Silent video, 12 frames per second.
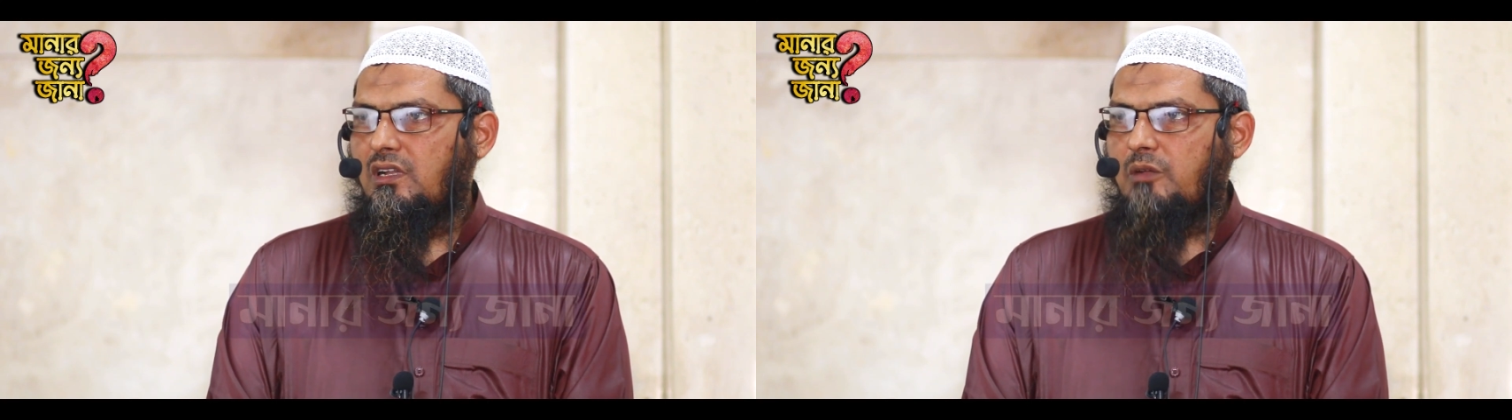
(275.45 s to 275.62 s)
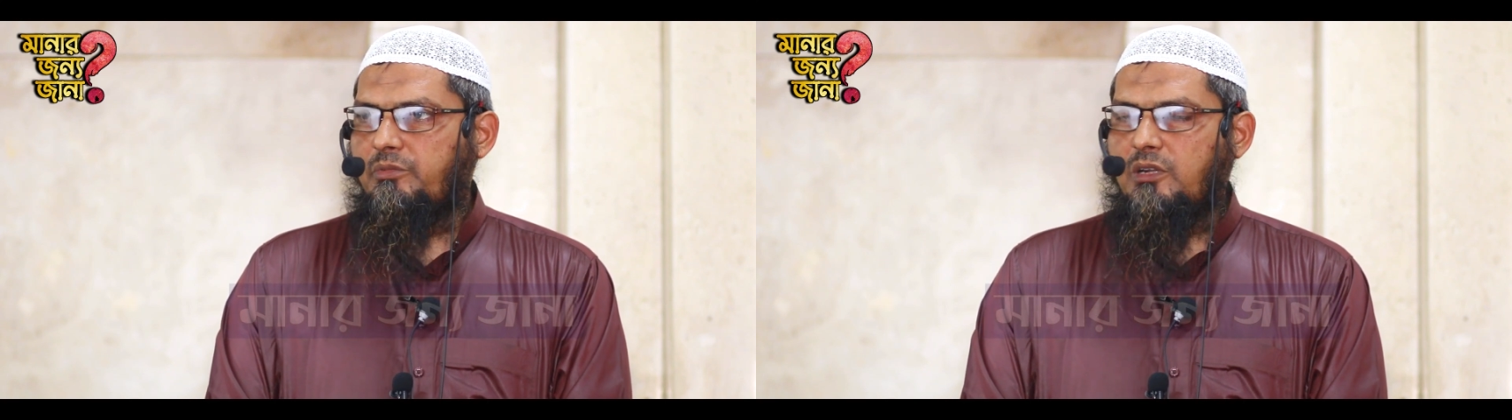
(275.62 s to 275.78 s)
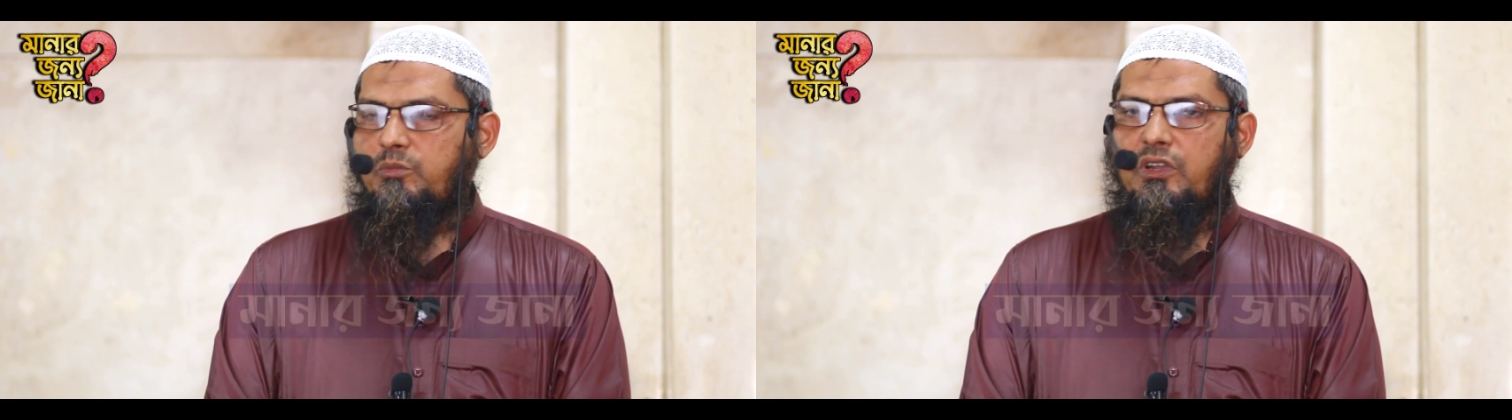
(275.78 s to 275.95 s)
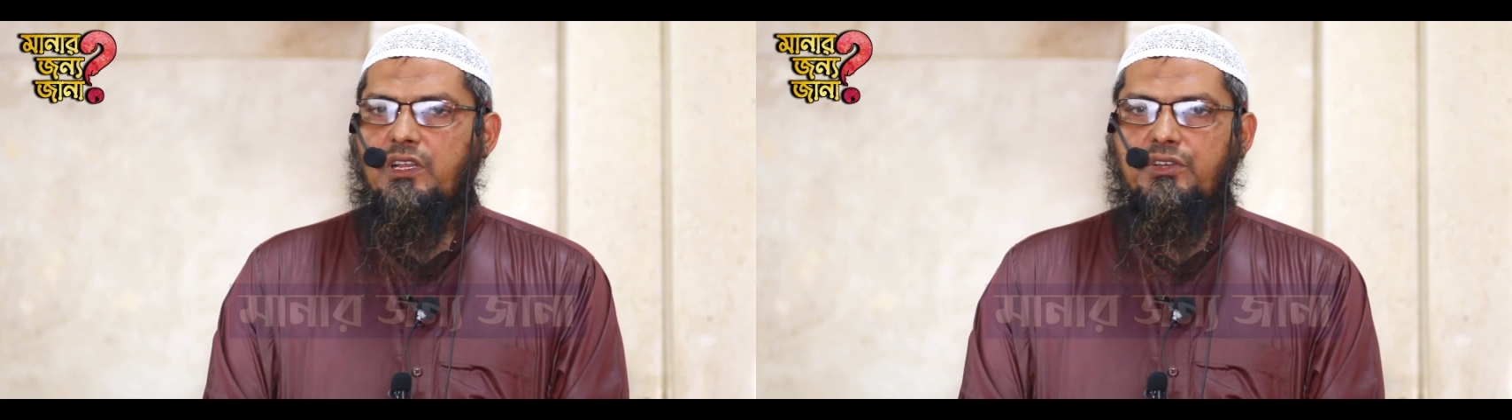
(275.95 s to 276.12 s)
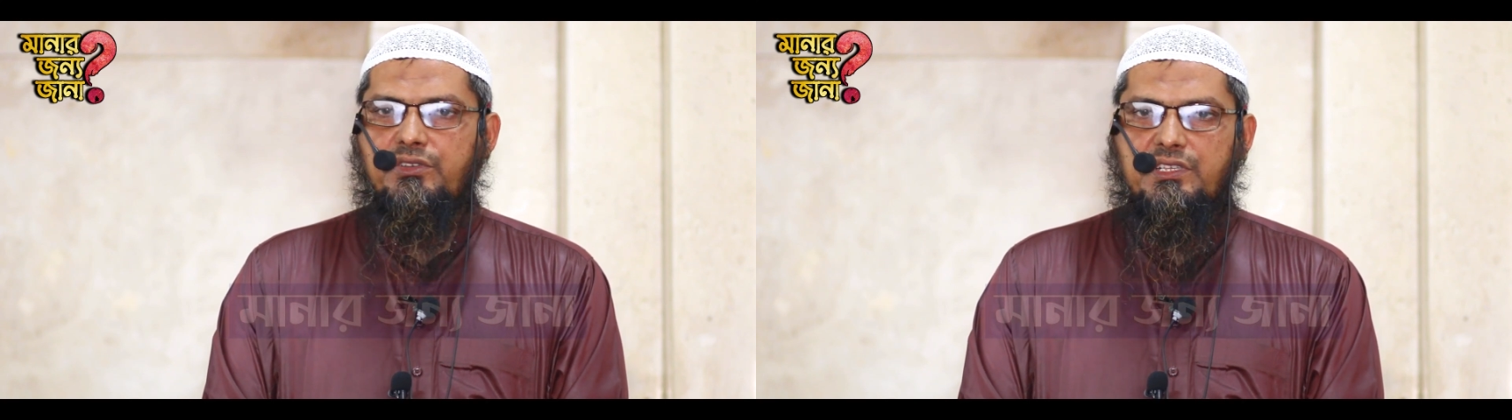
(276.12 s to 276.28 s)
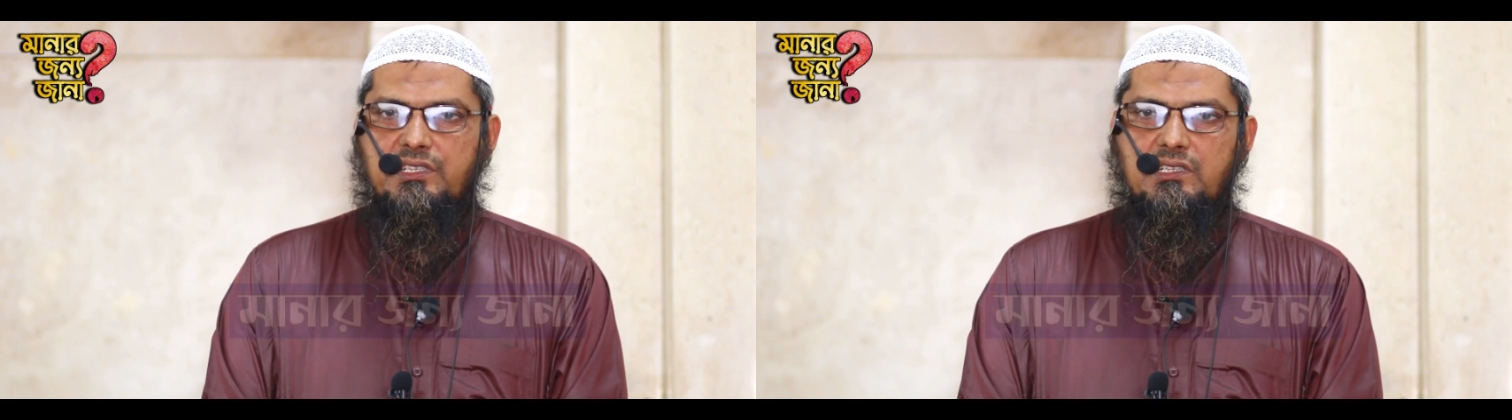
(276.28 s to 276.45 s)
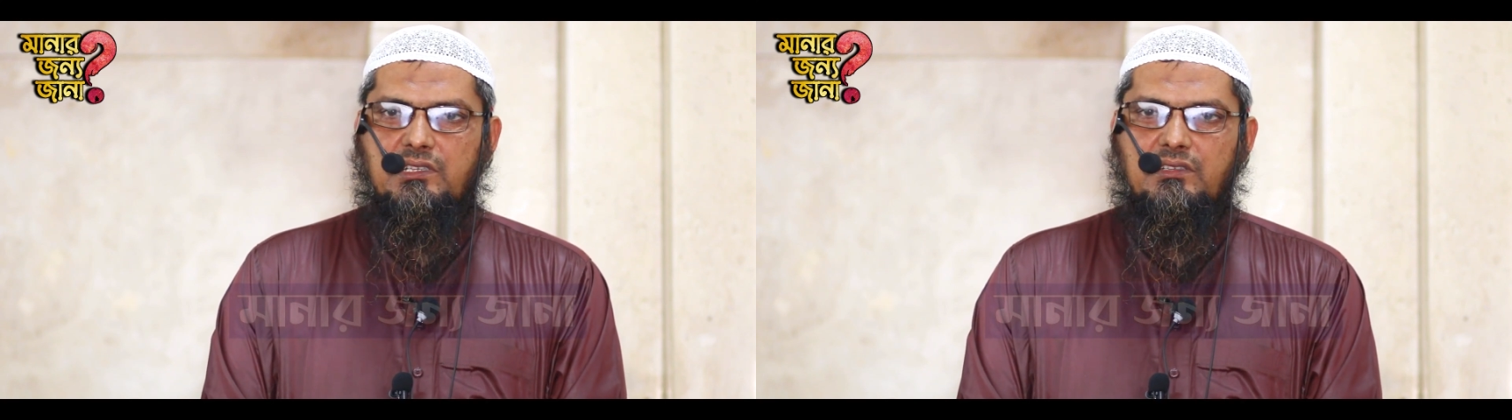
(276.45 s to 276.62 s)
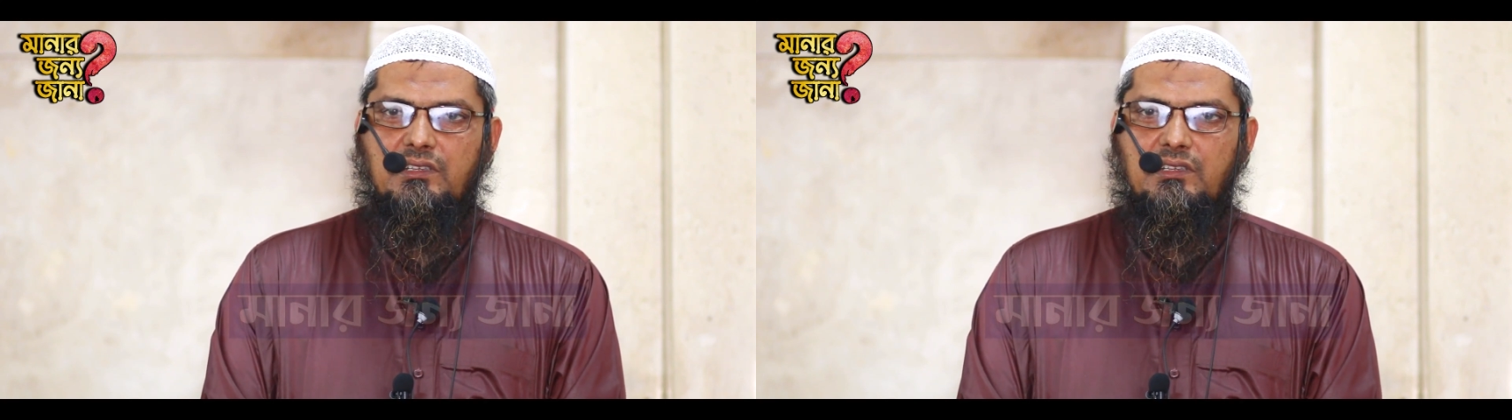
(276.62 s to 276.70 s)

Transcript: আপনার বলা হয়েছে